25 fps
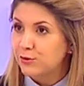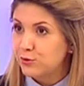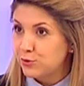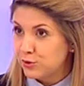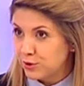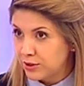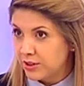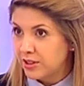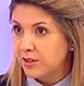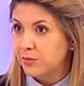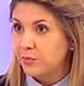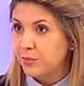
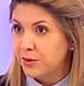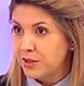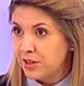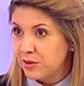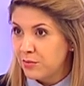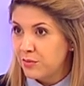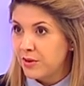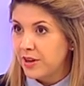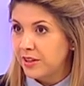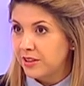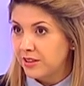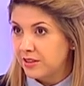тоже надо
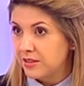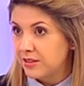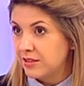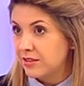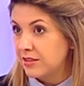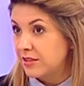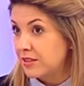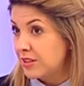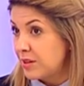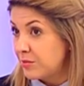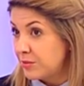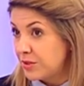понимать.
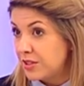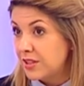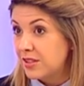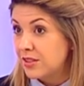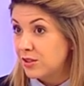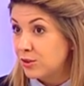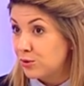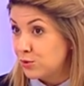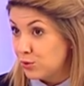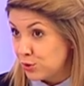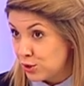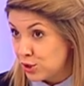Э, там
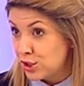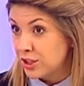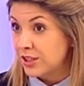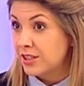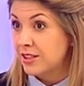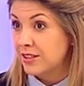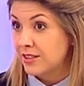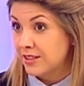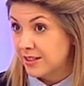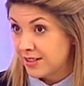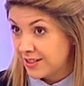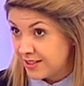дети до
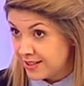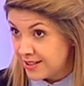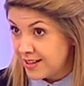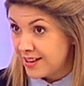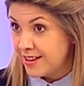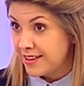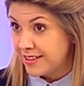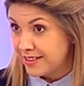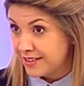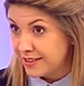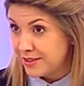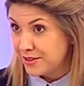14
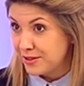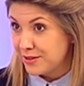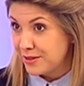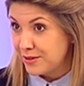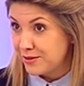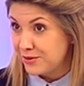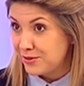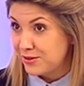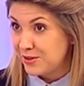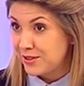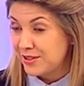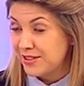лет
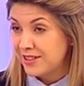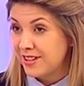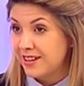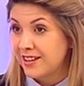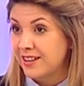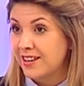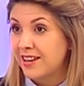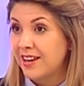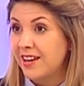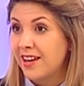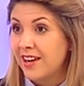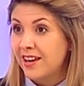
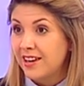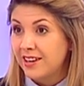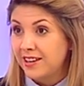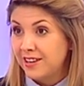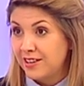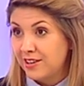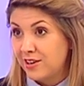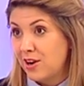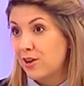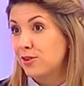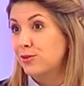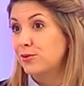исключительно,
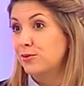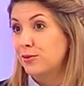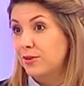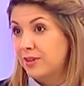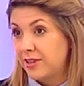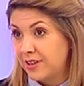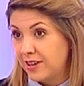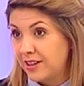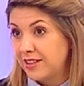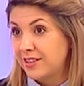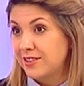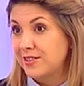и как
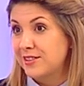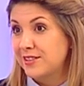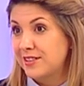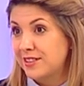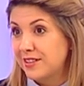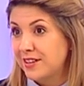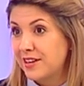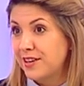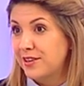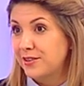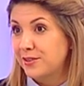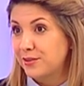только они
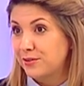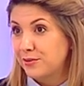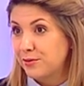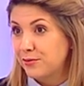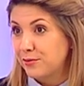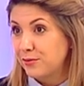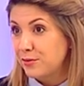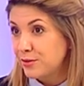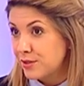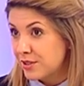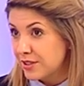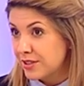достигают
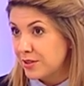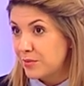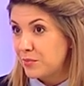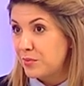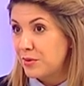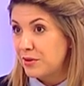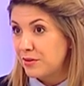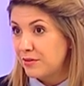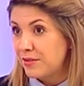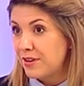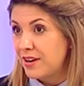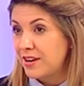этого возраста,
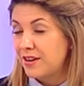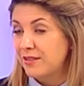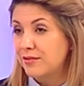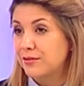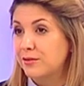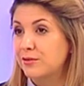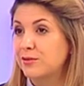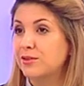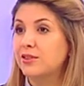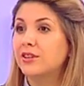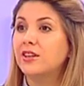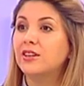
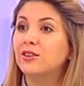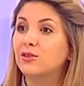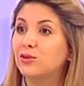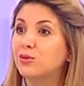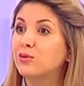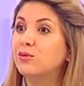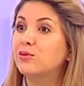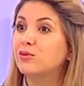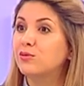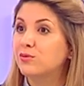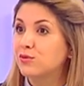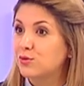переваливают, да,
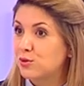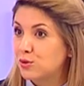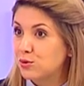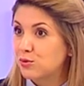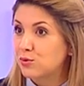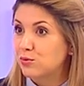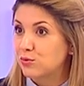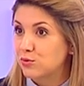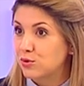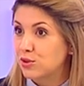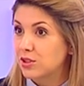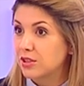то
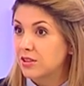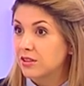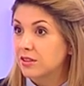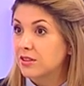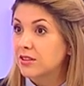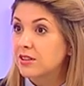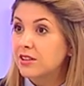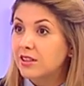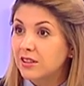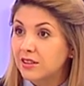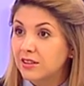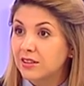все уже
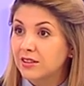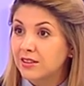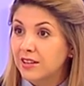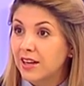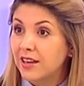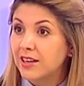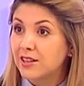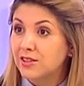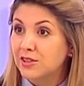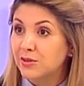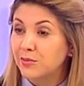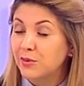
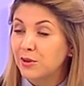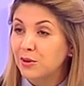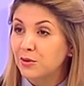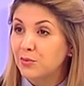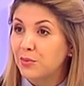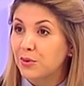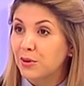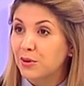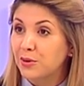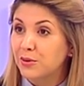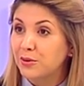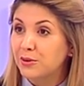на их
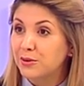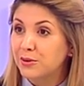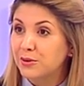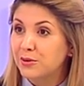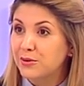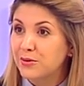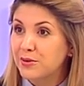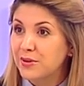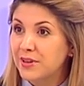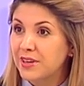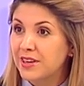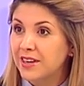смену приходят
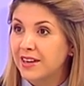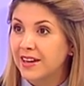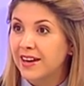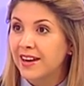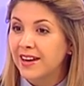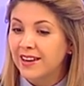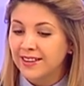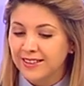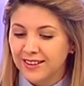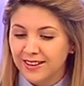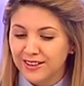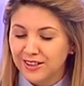другие.
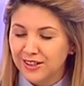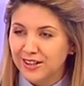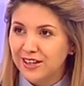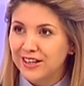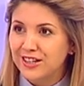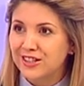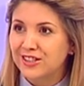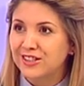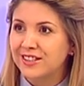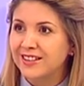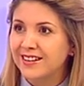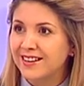Надо
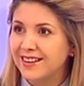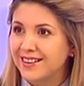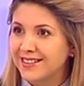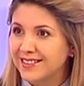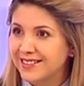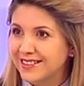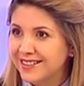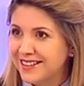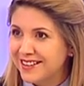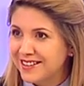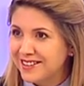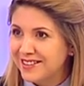каждый
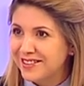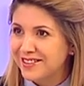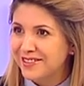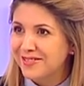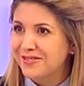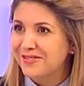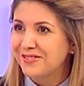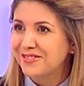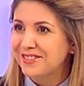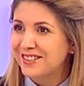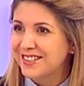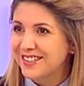раз,
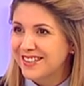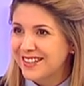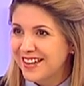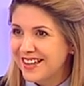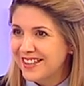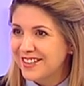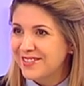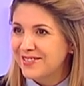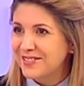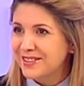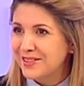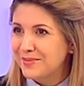каждый год
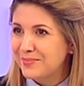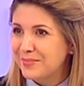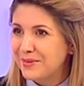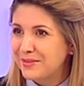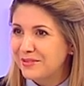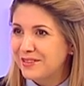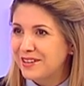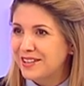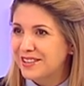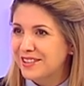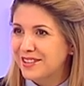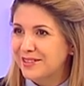заново
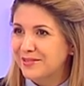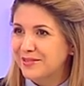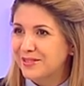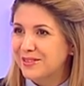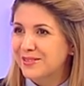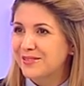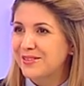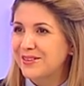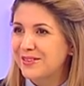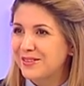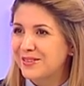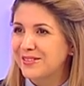спиваться.
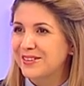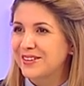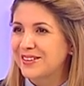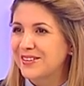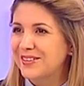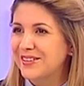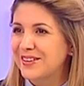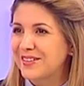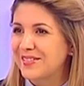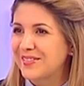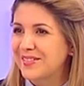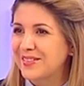Вот сколько у
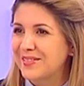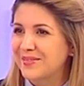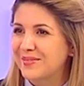них времени?